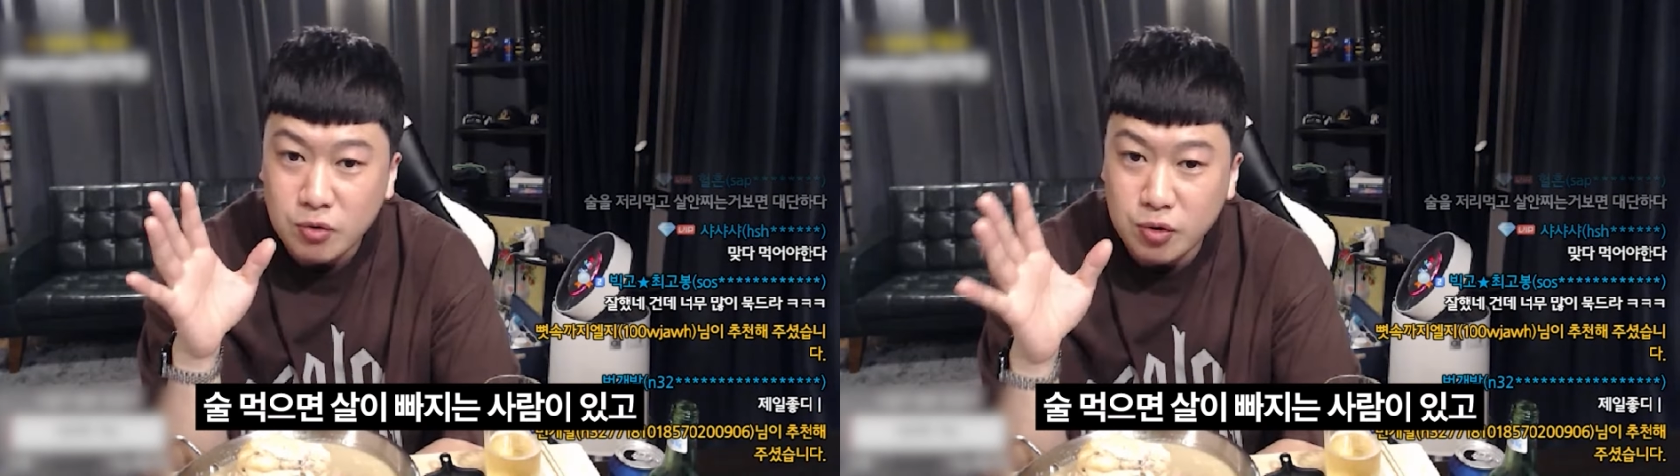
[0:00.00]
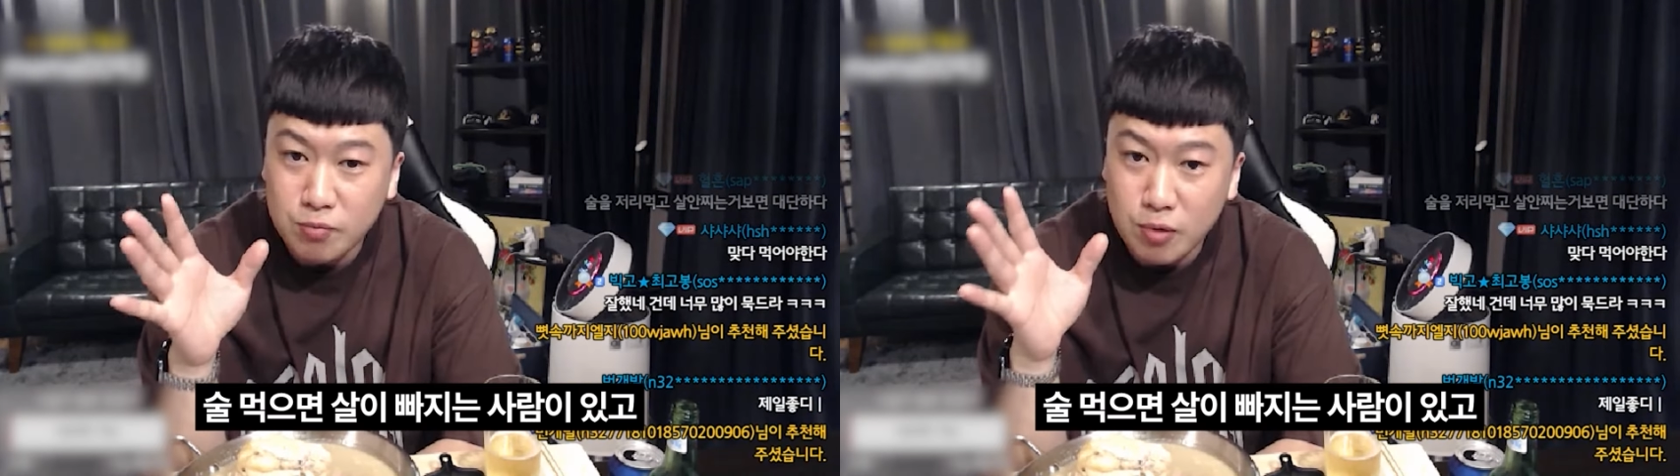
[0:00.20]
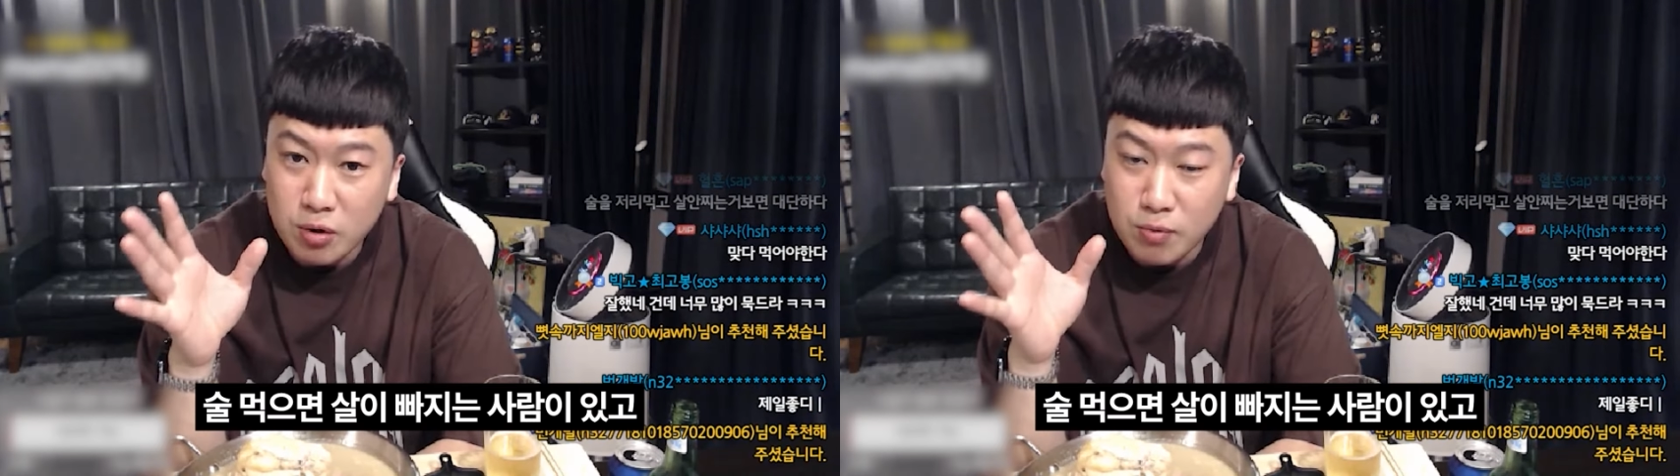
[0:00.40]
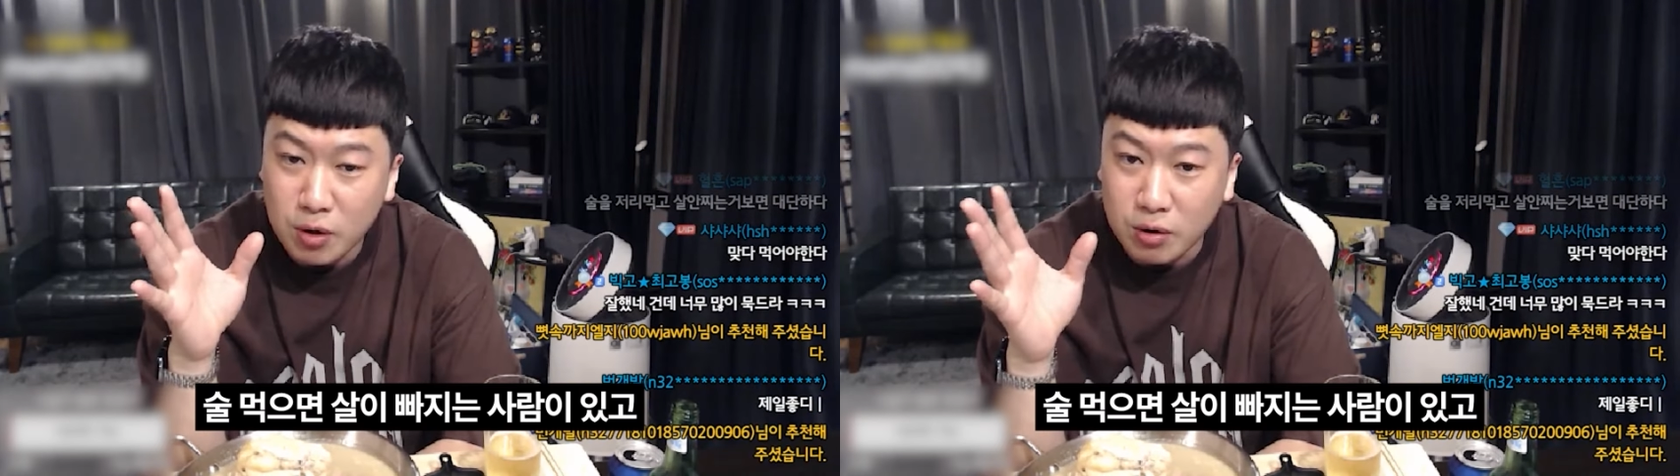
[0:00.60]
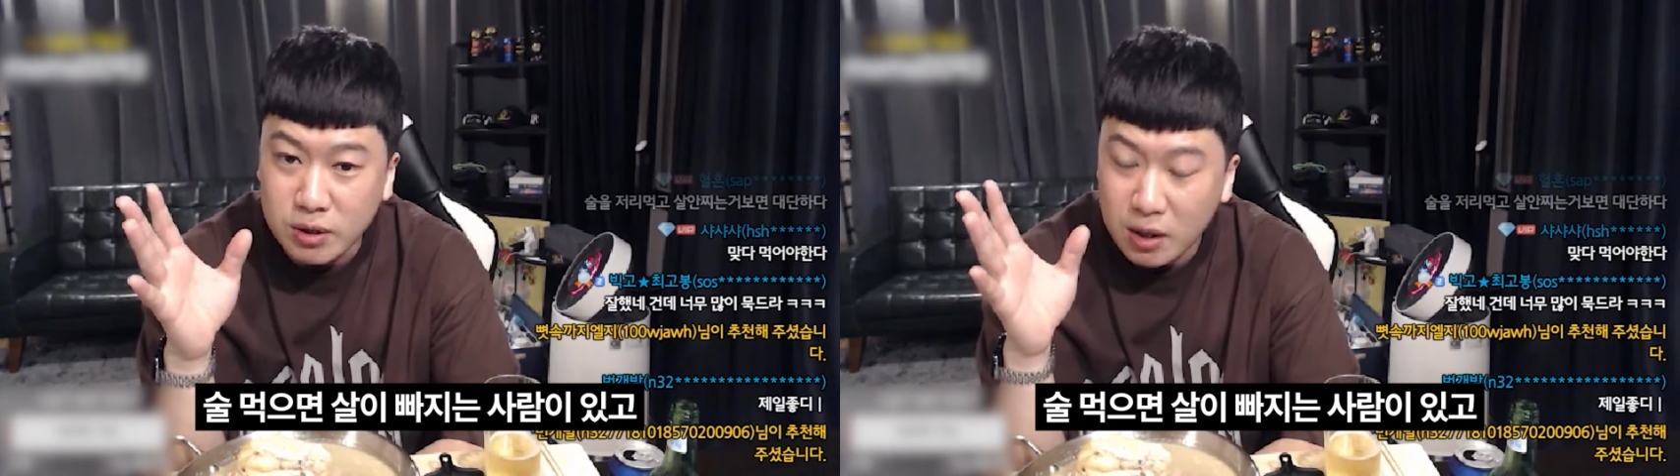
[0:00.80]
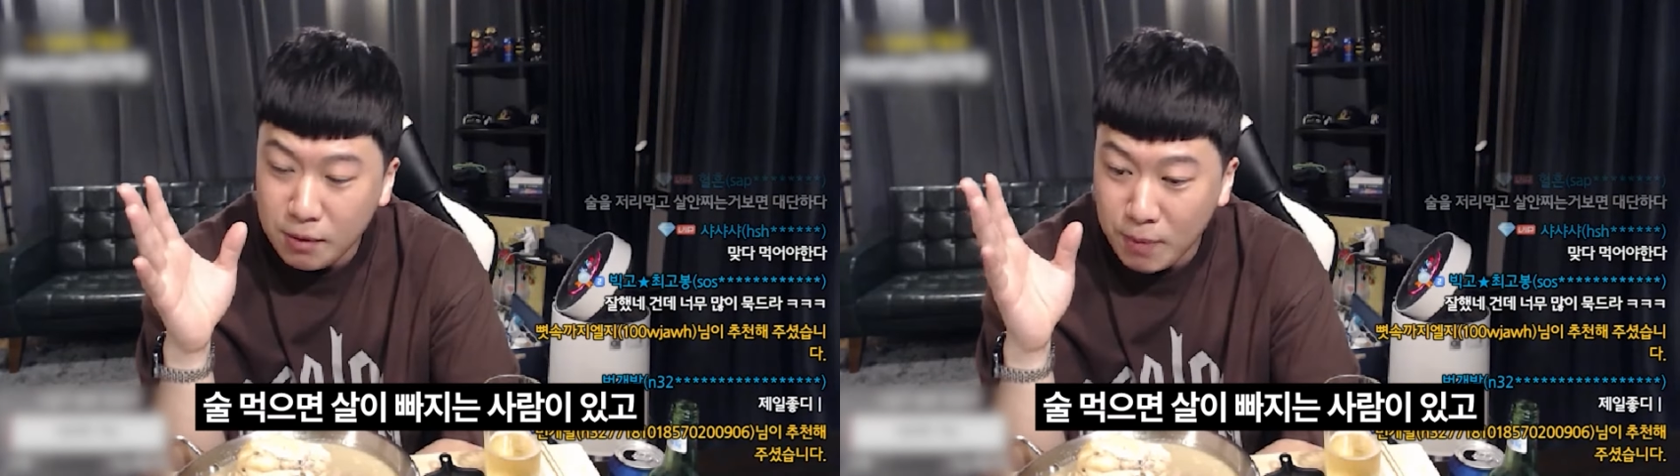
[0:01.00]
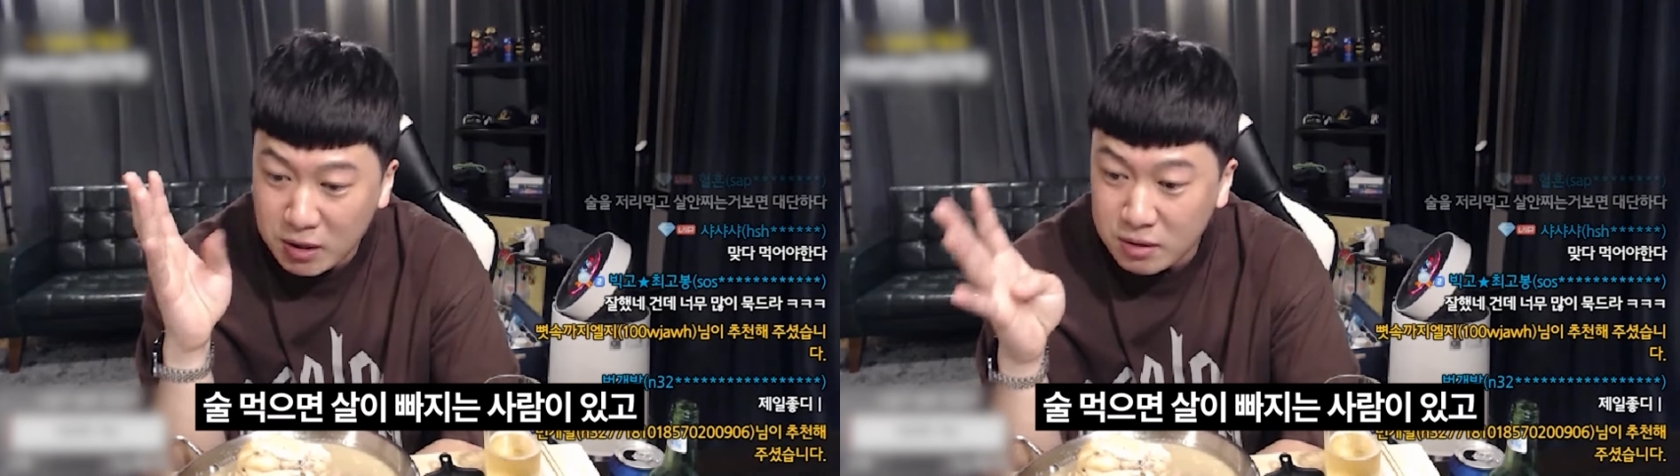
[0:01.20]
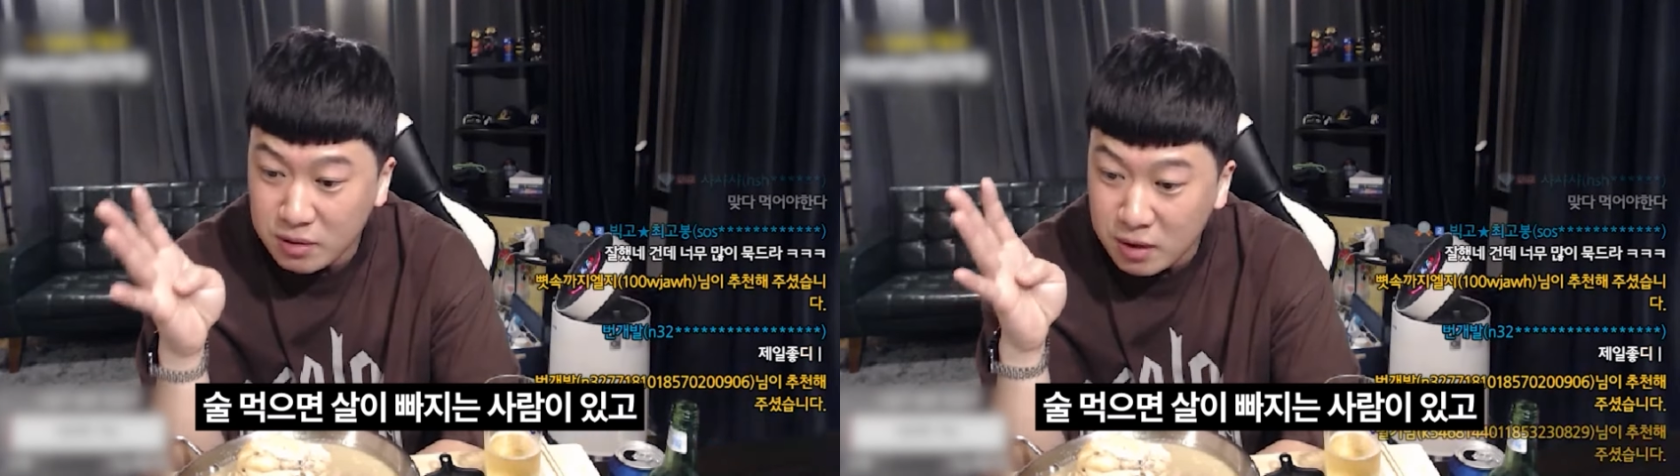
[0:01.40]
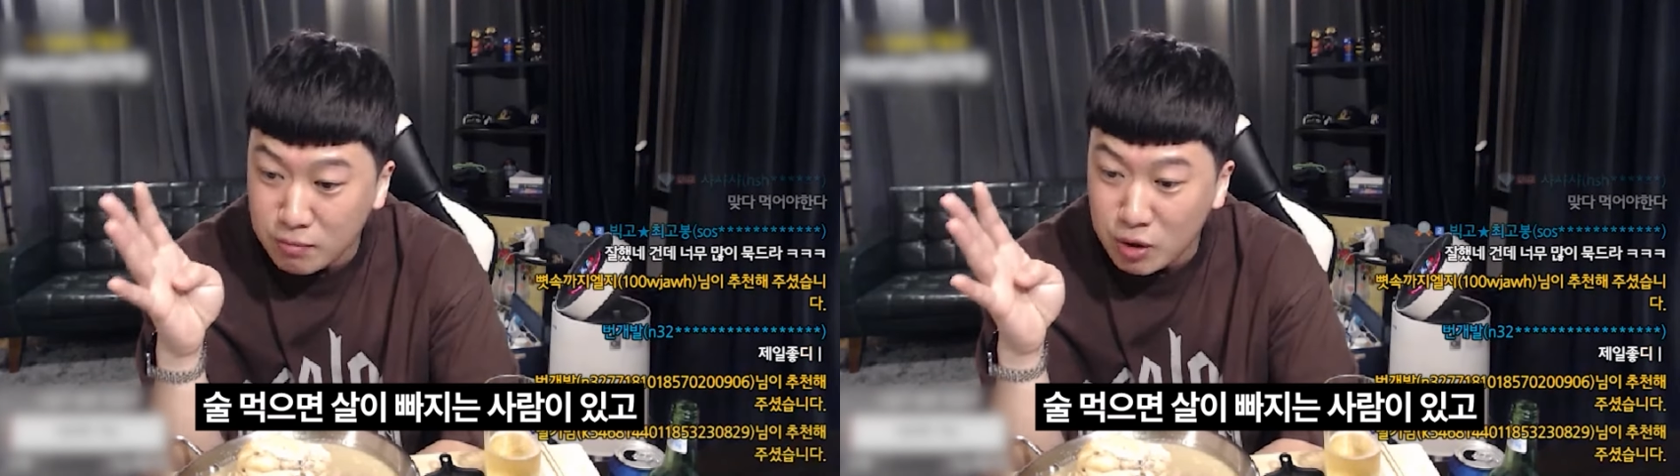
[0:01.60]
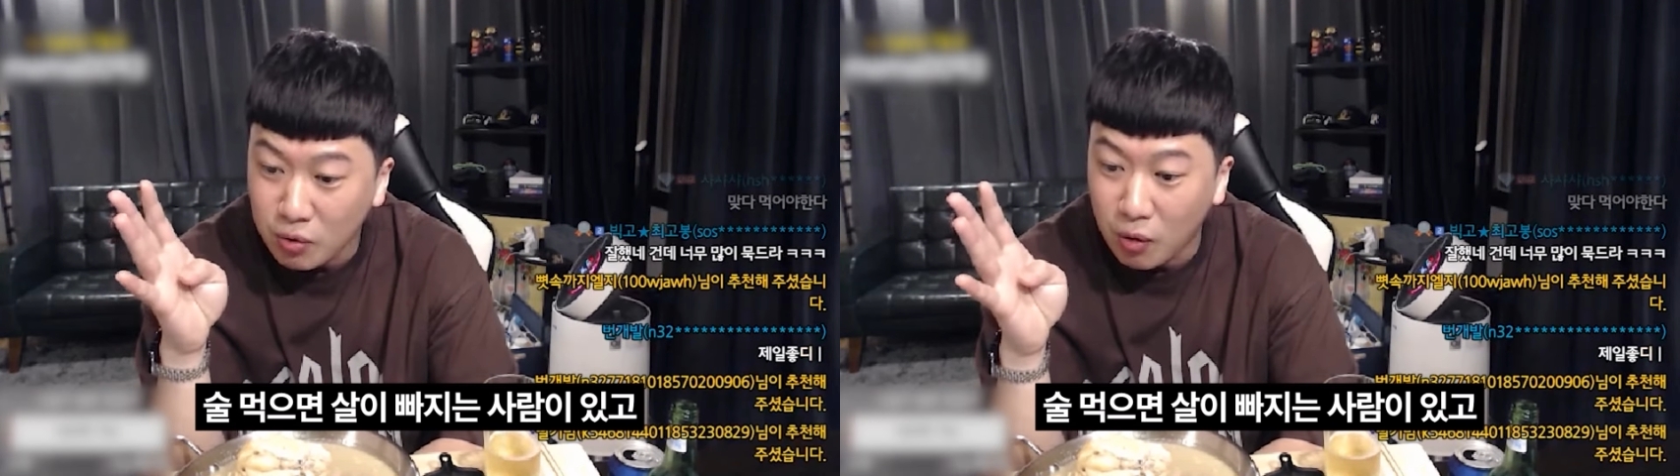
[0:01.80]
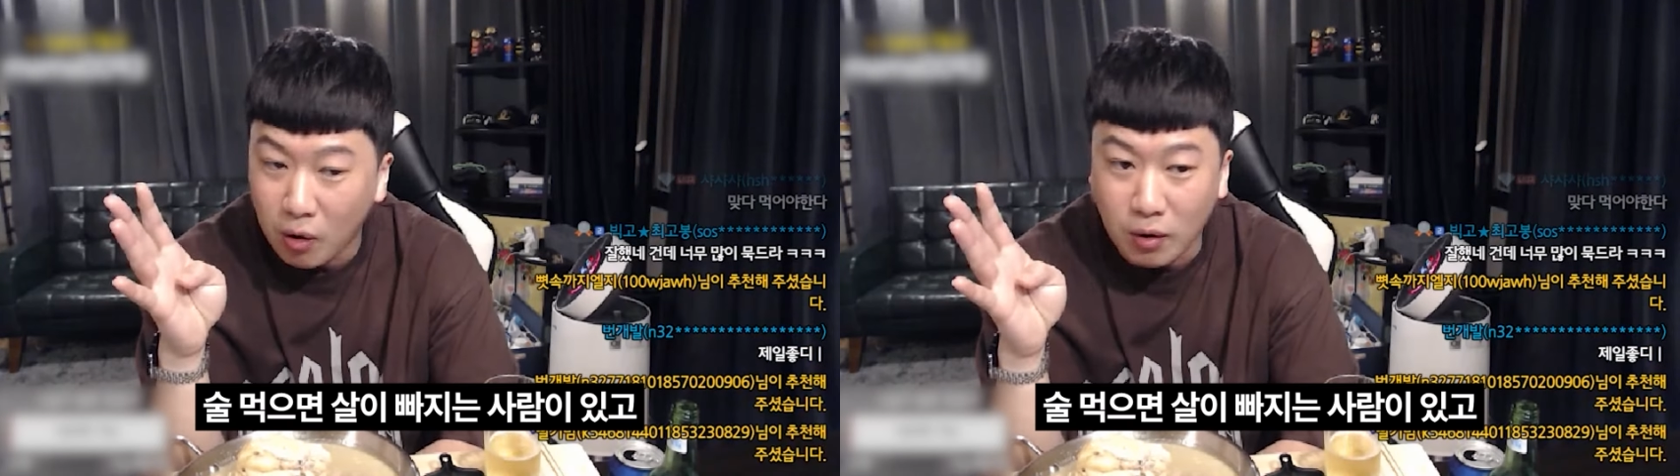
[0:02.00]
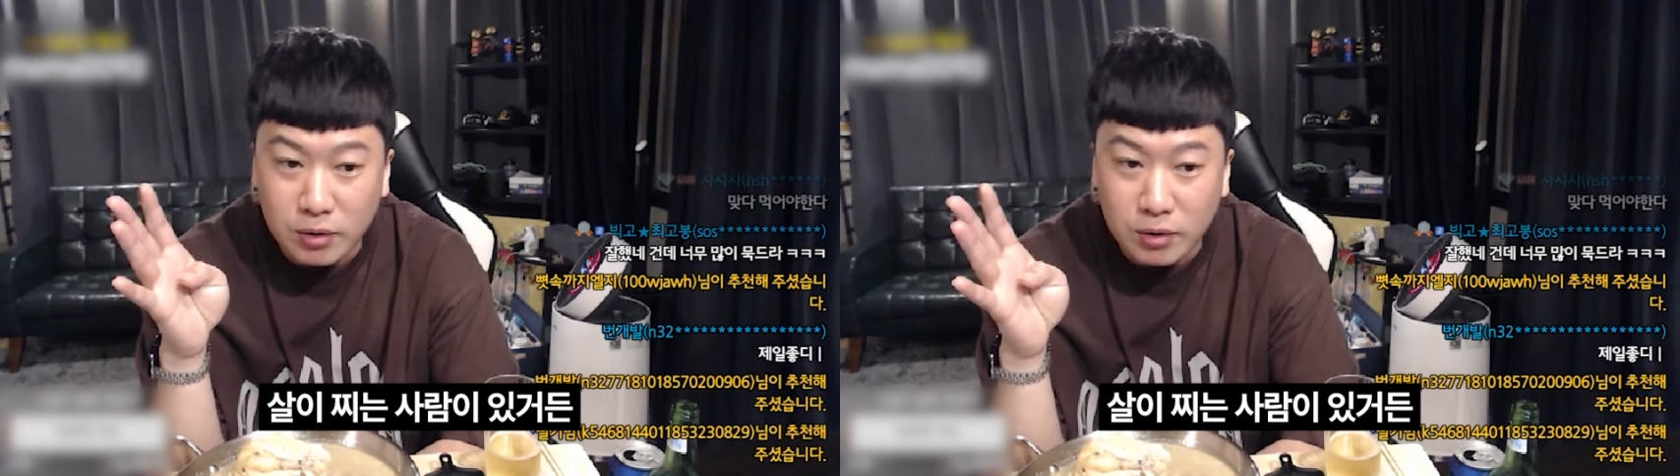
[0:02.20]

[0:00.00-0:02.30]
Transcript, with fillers: 술 먹으면 살이 빠지는 사람이 있고